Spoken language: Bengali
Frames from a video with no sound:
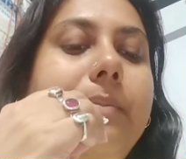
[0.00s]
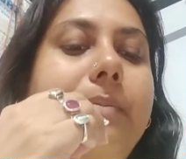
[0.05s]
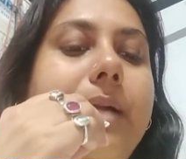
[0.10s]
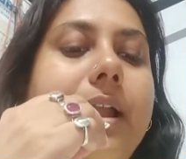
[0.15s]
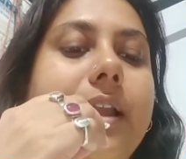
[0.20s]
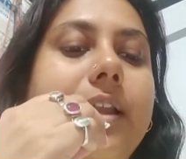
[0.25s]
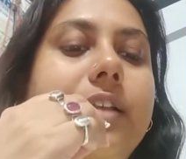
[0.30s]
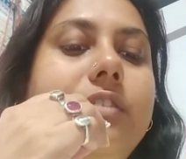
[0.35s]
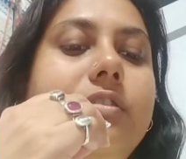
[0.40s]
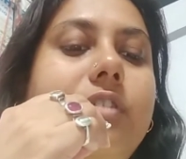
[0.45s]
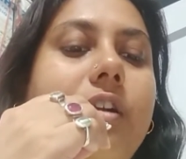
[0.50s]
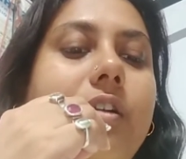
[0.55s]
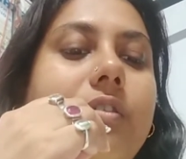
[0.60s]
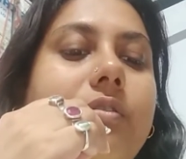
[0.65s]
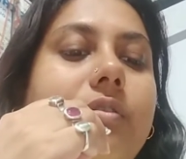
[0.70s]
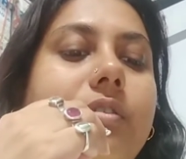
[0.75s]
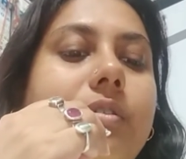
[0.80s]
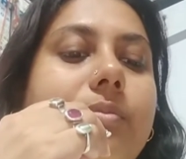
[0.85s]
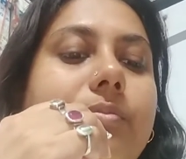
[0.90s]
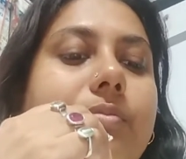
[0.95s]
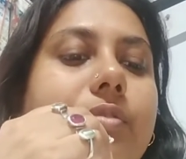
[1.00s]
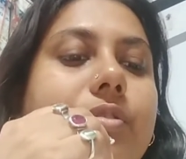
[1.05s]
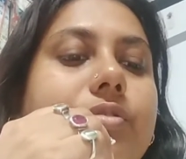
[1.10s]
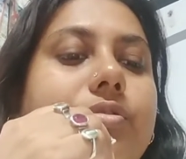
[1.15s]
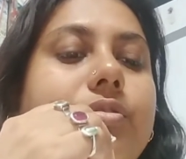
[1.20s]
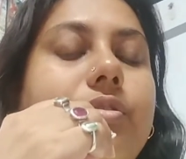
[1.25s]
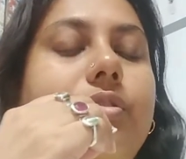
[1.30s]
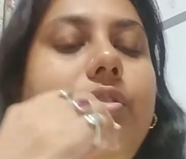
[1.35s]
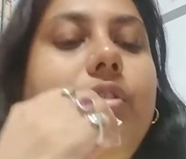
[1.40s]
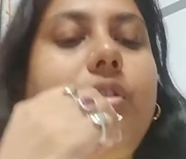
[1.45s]
মানে যখন
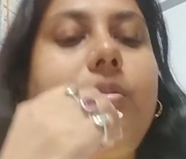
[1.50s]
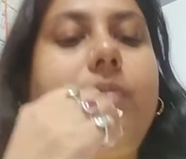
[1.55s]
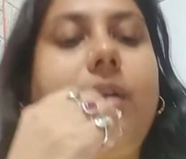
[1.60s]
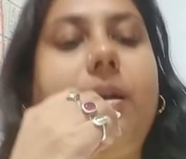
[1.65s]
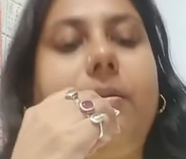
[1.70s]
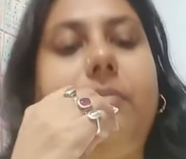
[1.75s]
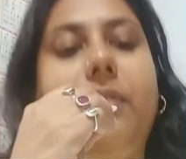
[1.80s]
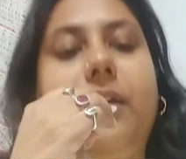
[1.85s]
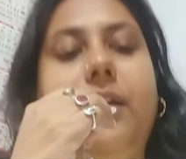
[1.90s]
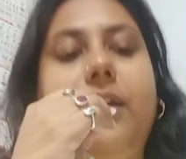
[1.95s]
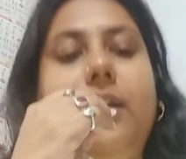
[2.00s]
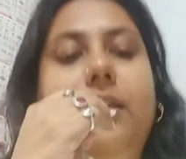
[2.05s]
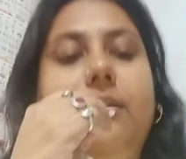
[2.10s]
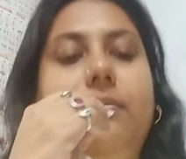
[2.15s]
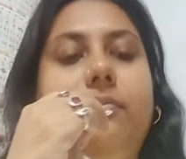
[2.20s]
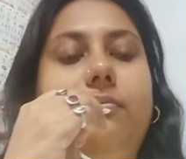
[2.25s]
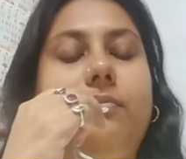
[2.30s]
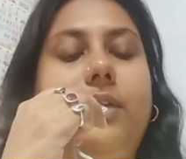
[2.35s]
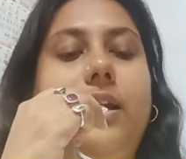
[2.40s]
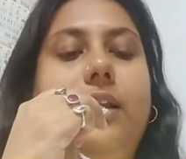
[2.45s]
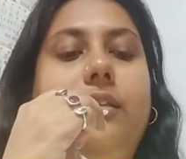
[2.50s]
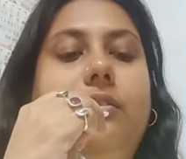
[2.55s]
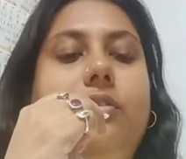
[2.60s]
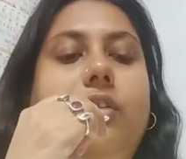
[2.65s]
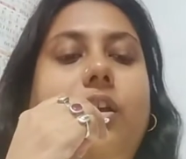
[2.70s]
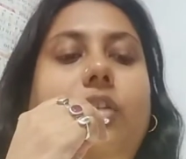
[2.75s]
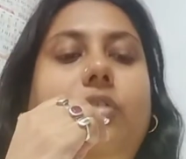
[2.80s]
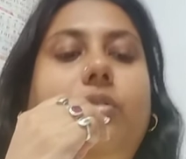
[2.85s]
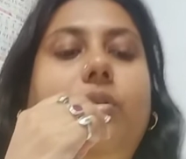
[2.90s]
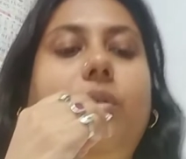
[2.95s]
প্রচণ্ডভাবে মানে
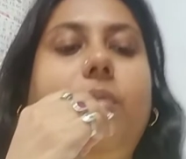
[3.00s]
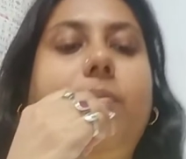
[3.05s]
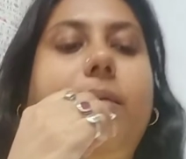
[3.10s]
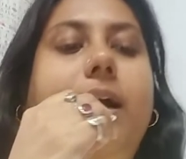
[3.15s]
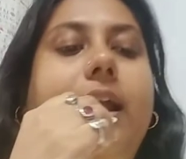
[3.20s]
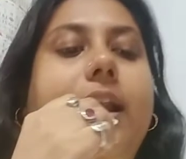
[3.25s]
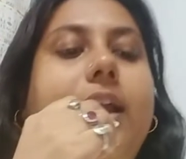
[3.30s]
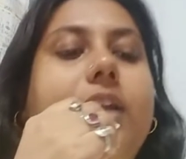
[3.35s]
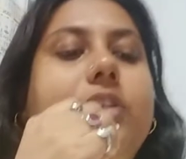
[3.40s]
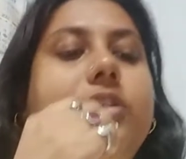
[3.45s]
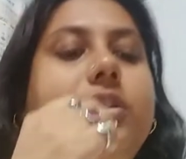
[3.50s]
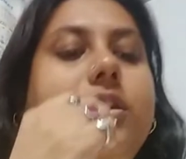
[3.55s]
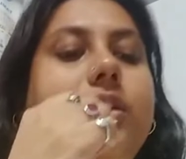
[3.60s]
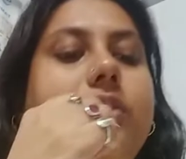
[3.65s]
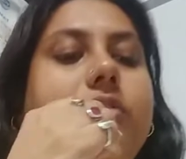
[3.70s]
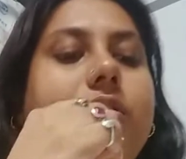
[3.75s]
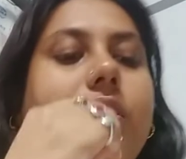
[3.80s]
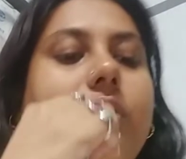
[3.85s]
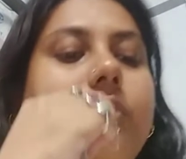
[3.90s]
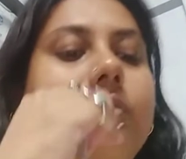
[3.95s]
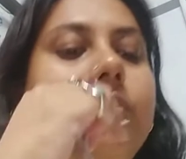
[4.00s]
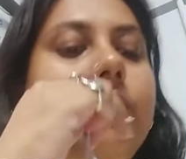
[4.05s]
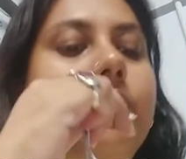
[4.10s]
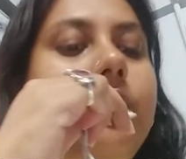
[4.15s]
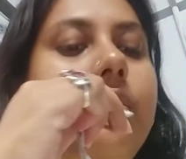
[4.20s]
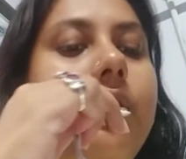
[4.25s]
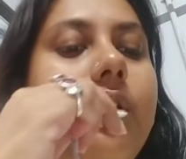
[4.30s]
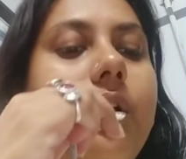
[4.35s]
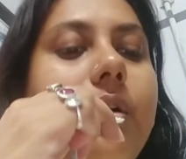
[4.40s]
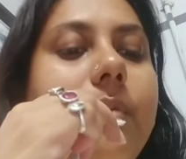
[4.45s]
ধৃত বানাসী যখন
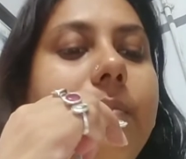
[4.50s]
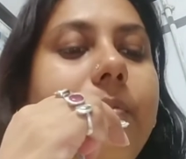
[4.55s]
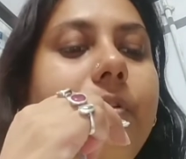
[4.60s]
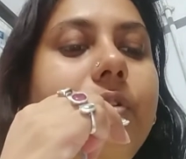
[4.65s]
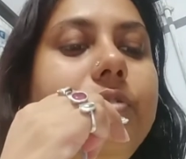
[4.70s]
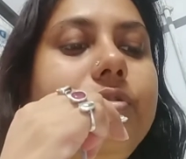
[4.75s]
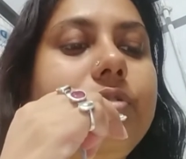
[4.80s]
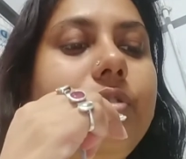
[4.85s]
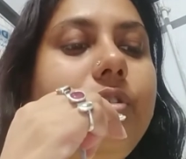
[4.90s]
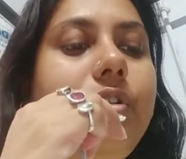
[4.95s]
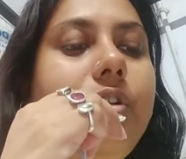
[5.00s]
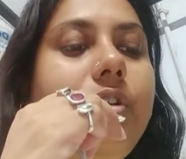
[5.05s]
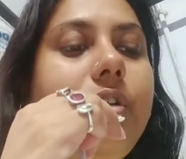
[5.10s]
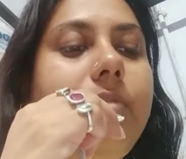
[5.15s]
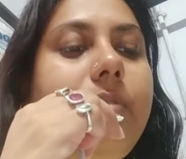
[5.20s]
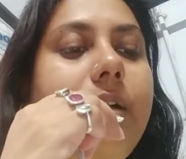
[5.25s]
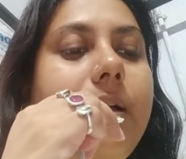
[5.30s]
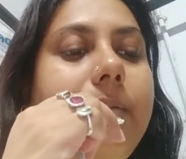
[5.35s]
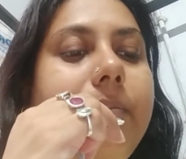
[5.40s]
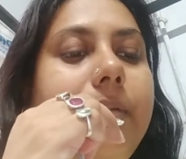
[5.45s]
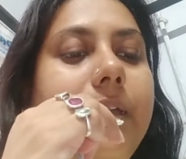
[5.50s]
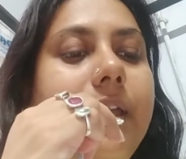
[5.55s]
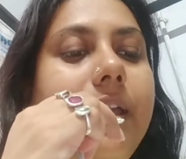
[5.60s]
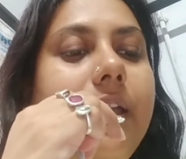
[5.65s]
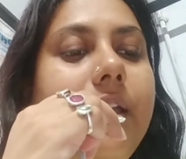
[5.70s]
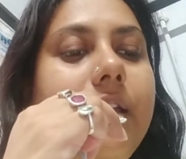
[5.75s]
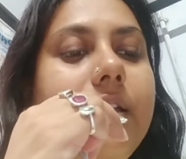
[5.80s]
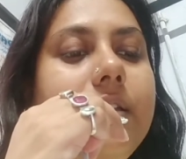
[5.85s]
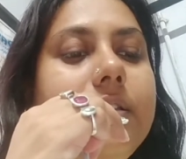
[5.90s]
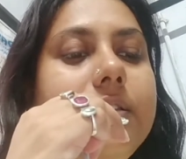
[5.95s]
প্রচণ্ডভাবে
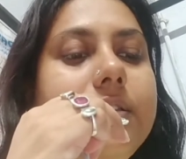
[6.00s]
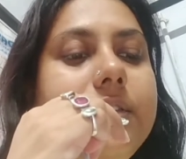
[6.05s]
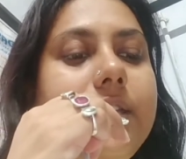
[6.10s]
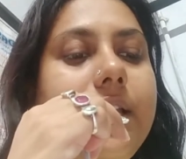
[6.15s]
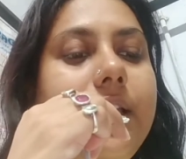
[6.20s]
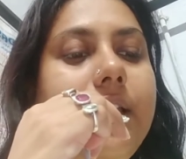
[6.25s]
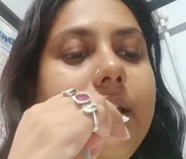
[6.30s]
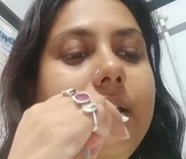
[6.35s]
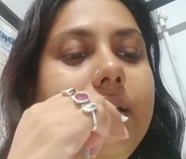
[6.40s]
যে